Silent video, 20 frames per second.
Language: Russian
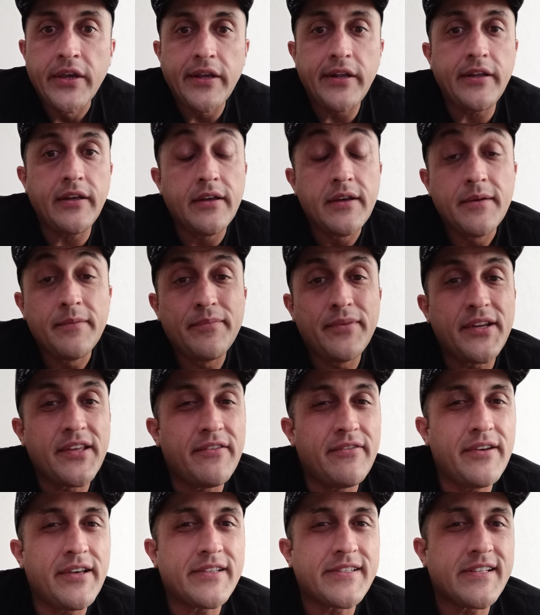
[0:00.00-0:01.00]
или,
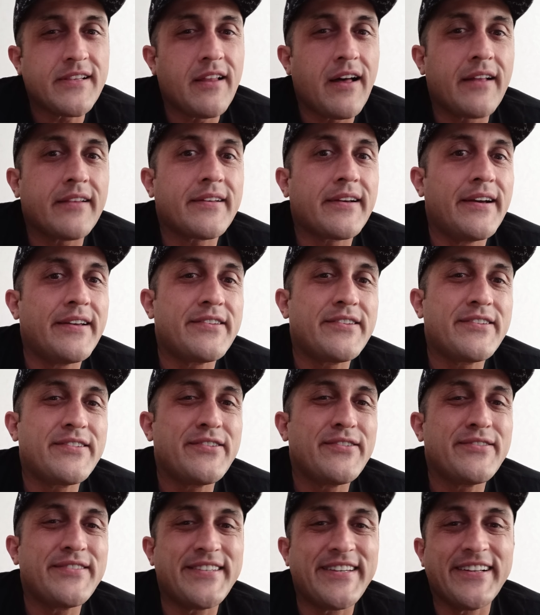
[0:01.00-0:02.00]
привет, сладкая,
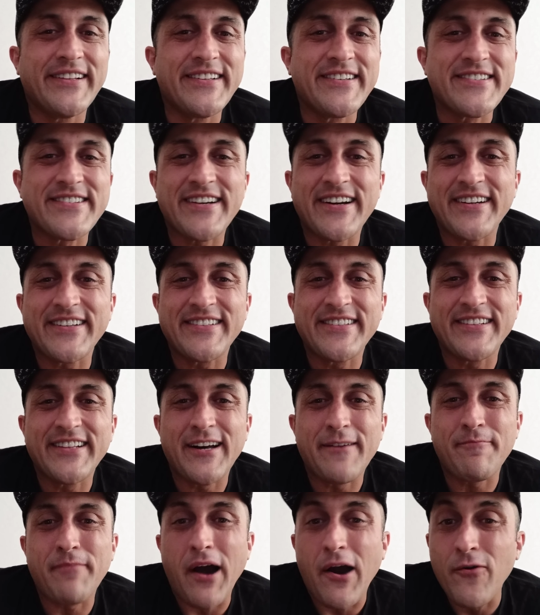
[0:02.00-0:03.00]
что делаешь, как
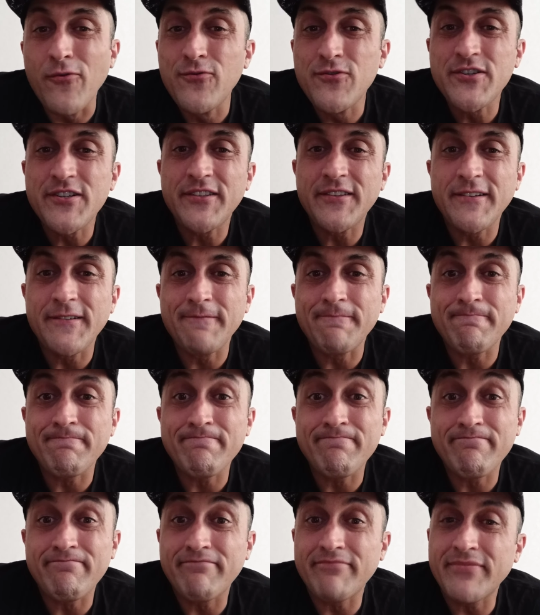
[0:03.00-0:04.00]
дела,
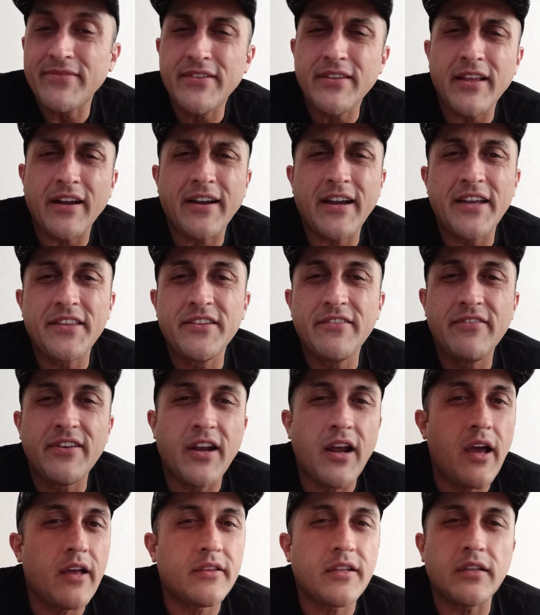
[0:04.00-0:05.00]
поужинаем, такая
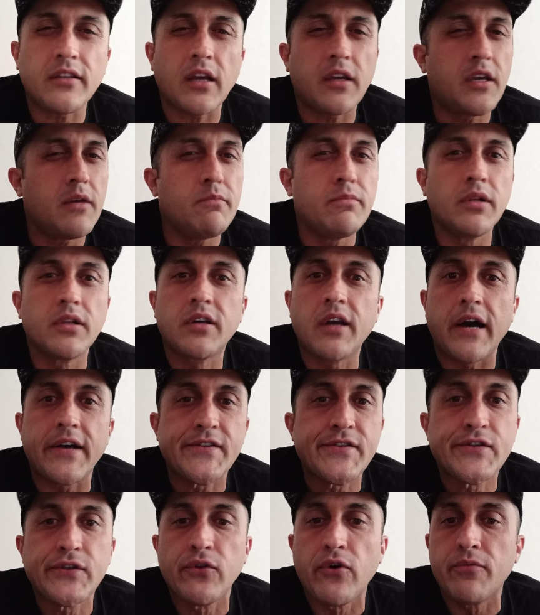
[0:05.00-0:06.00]
невероятная, я таким был
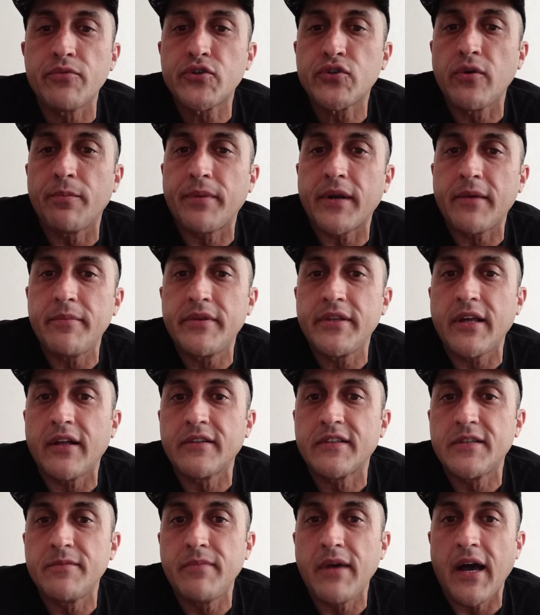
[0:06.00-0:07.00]
козлом, что
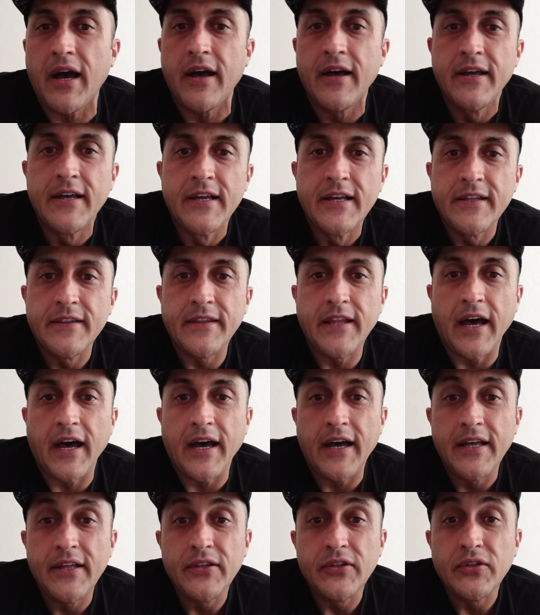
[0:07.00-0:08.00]
променял тебя
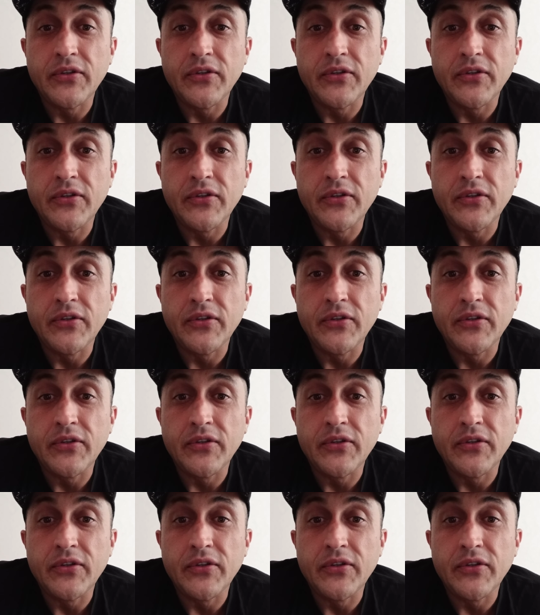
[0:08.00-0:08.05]
на